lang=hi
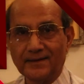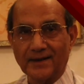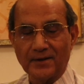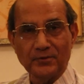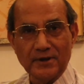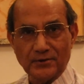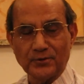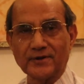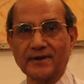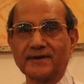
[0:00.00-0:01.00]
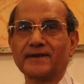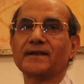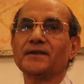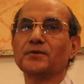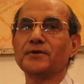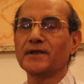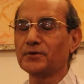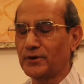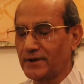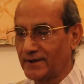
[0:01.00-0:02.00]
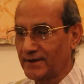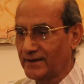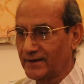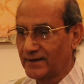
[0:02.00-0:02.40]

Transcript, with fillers: देखिए उन्नीस की जो जंग हुई थी